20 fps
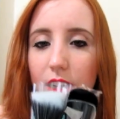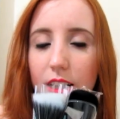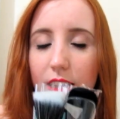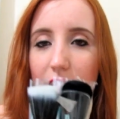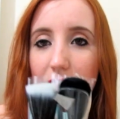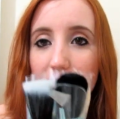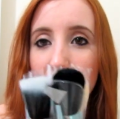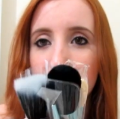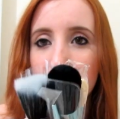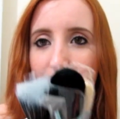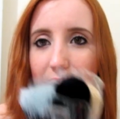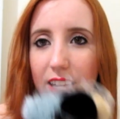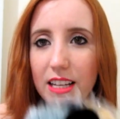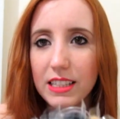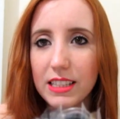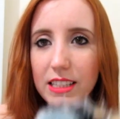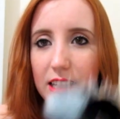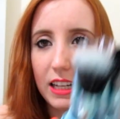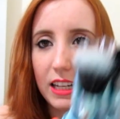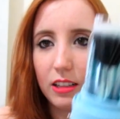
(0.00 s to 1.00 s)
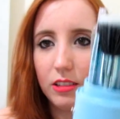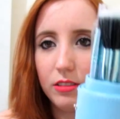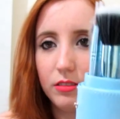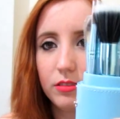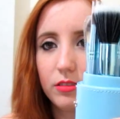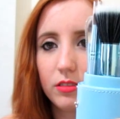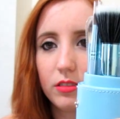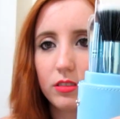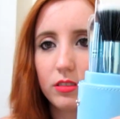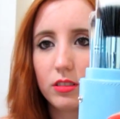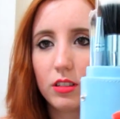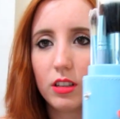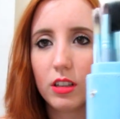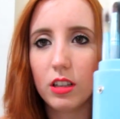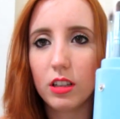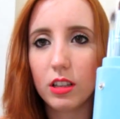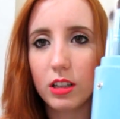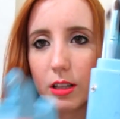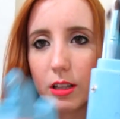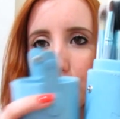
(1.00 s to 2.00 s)
E eles vêm assim.
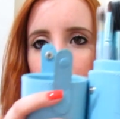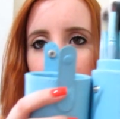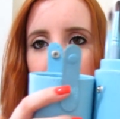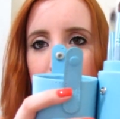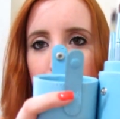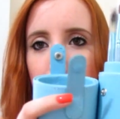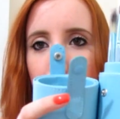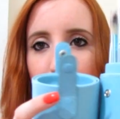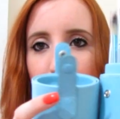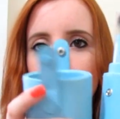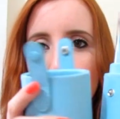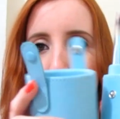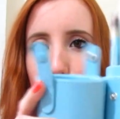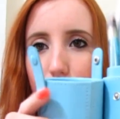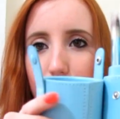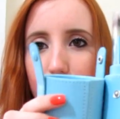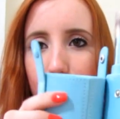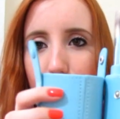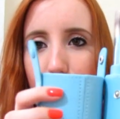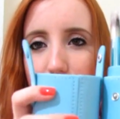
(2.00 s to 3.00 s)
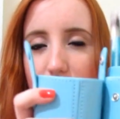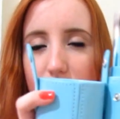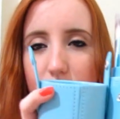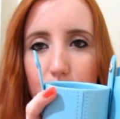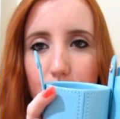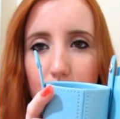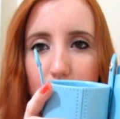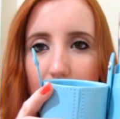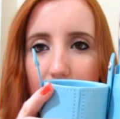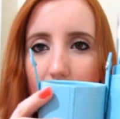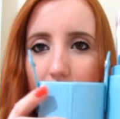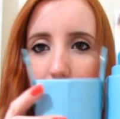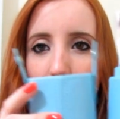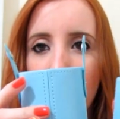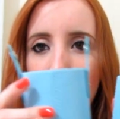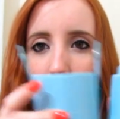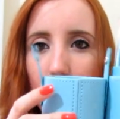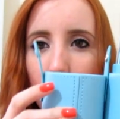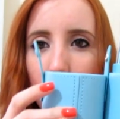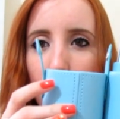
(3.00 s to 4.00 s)
Depois você pode dividir e usar
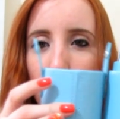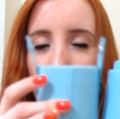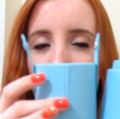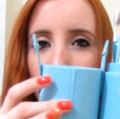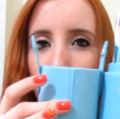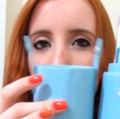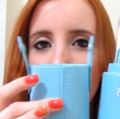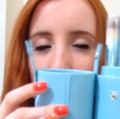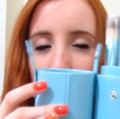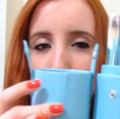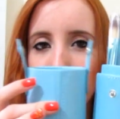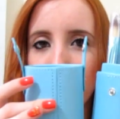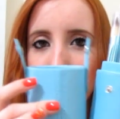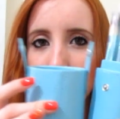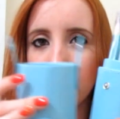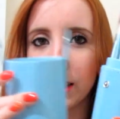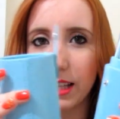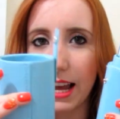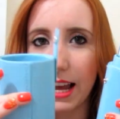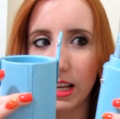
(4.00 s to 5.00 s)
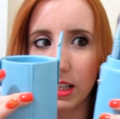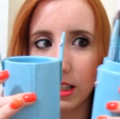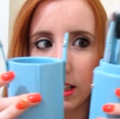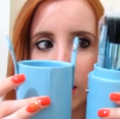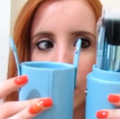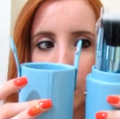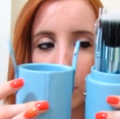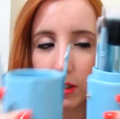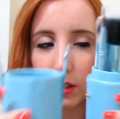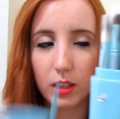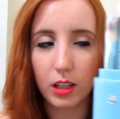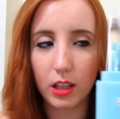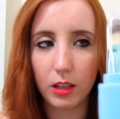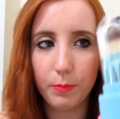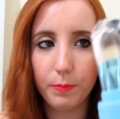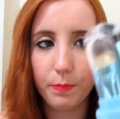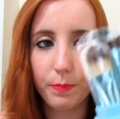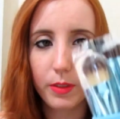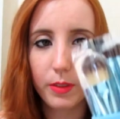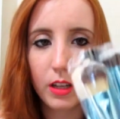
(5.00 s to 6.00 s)
como porta-pincéis isso
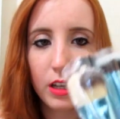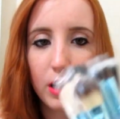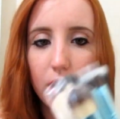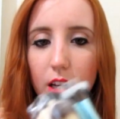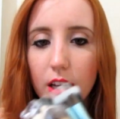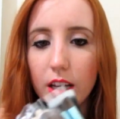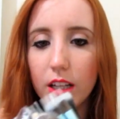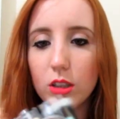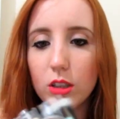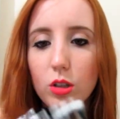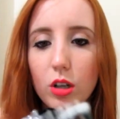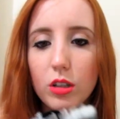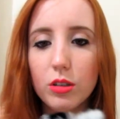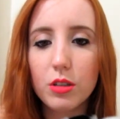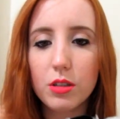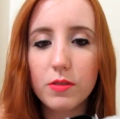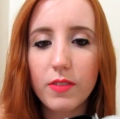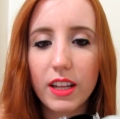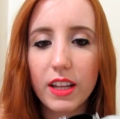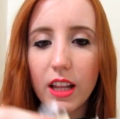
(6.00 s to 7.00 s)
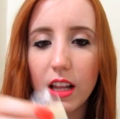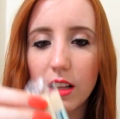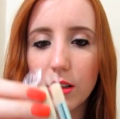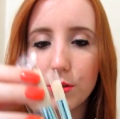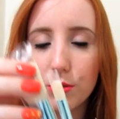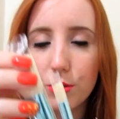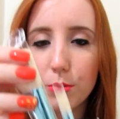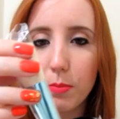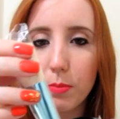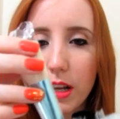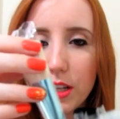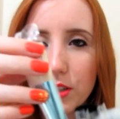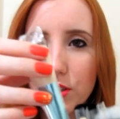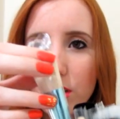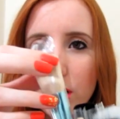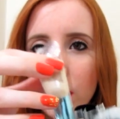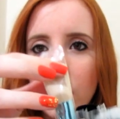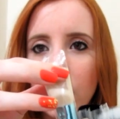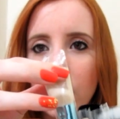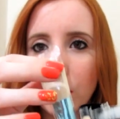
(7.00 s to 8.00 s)
aqui. Todos vêm dentro do
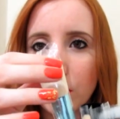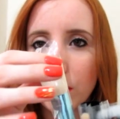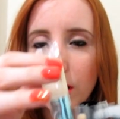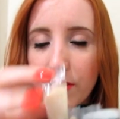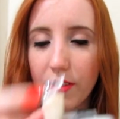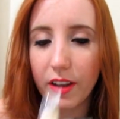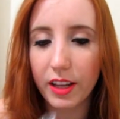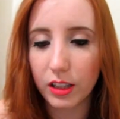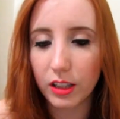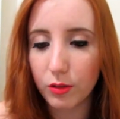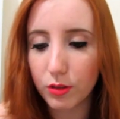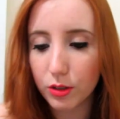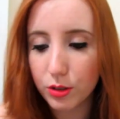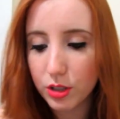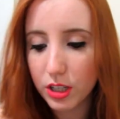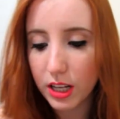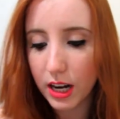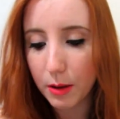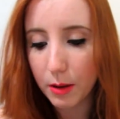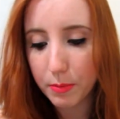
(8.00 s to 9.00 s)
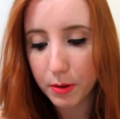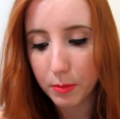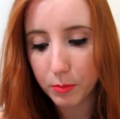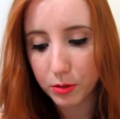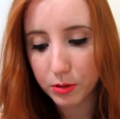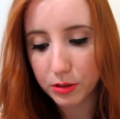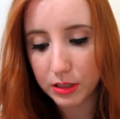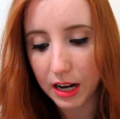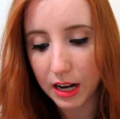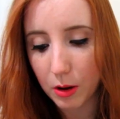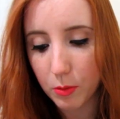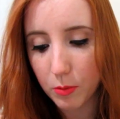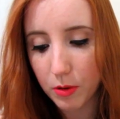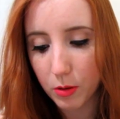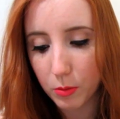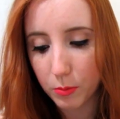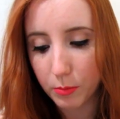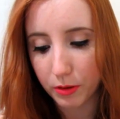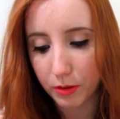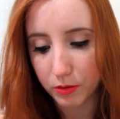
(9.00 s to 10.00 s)
plastiquinho, tá vendo? Eu vou tirar pra mostrar um a
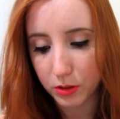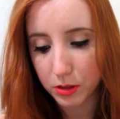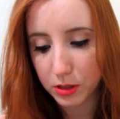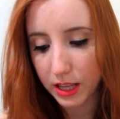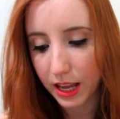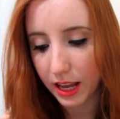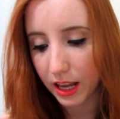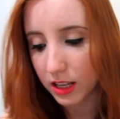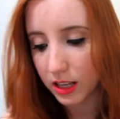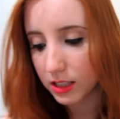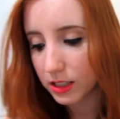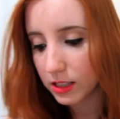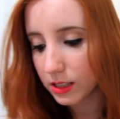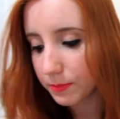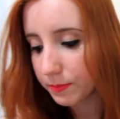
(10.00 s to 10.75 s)
um pra vocês.